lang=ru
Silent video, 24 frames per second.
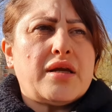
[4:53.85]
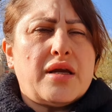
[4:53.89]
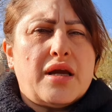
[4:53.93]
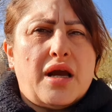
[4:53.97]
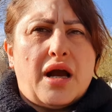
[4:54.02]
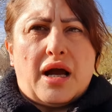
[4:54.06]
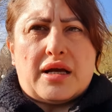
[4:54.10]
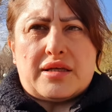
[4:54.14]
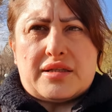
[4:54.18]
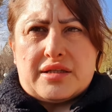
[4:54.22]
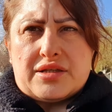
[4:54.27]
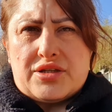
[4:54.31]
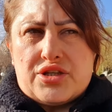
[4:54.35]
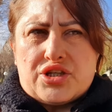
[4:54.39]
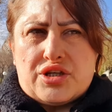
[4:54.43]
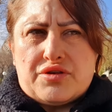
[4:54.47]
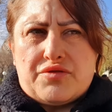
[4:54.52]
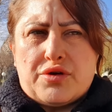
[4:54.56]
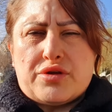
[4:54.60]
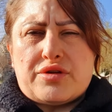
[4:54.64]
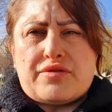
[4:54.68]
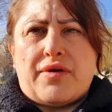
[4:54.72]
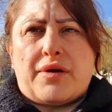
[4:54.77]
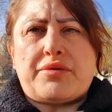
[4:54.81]
А сын
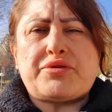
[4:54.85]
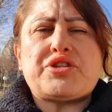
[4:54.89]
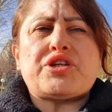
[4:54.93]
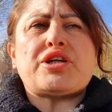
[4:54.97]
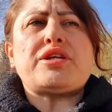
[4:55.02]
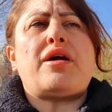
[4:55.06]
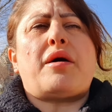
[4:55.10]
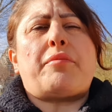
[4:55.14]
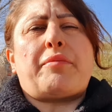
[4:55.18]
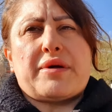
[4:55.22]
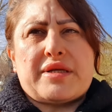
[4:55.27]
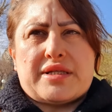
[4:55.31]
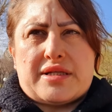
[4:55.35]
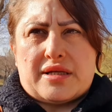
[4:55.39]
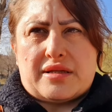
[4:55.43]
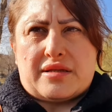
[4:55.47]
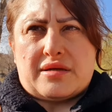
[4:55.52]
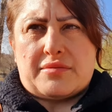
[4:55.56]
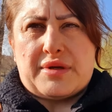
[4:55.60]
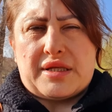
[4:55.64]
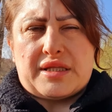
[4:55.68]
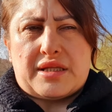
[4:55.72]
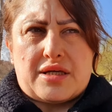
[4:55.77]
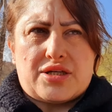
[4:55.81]
живет вообще на
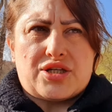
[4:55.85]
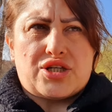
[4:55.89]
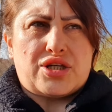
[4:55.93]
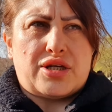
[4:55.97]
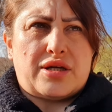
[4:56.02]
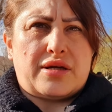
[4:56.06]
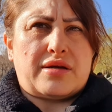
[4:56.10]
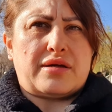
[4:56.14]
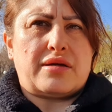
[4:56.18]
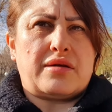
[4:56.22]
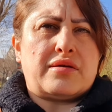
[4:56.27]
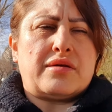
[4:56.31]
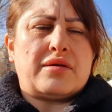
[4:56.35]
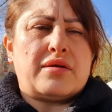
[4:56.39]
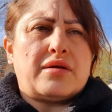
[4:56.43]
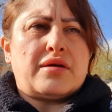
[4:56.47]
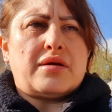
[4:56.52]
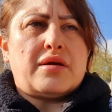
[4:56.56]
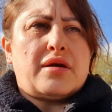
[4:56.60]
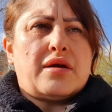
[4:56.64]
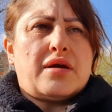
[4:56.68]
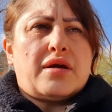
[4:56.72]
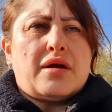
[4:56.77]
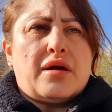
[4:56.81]
последнем этаже.
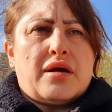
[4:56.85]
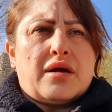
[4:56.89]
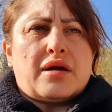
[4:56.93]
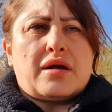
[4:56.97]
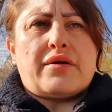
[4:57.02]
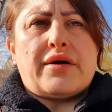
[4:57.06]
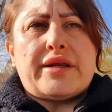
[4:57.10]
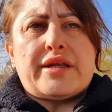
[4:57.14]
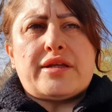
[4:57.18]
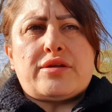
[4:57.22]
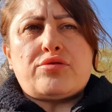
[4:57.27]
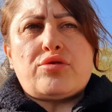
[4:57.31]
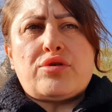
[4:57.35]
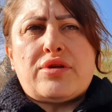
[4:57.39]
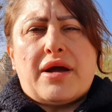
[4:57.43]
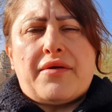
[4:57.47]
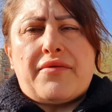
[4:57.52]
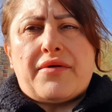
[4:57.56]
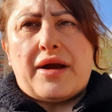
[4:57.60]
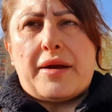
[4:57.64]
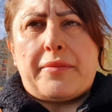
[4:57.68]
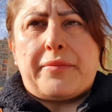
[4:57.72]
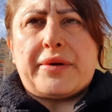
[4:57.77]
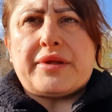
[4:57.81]
Говорит, ну
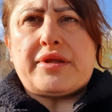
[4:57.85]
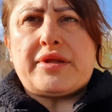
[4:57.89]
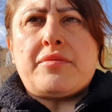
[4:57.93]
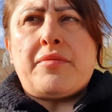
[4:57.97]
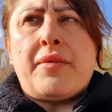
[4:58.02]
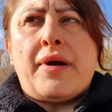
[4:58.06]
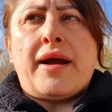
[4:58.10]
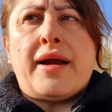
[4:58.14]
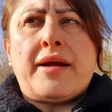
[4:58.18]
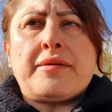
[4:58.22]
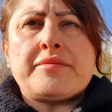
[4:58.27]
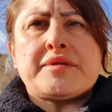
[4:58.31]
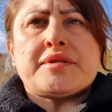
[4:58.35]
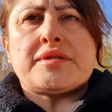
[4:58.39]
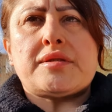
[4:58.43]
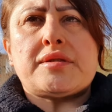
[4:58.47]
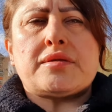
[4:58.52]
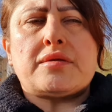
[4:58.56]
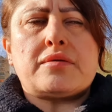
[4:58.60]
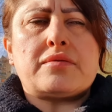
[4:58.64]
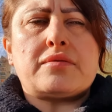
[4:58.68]
давай, поднимаемся.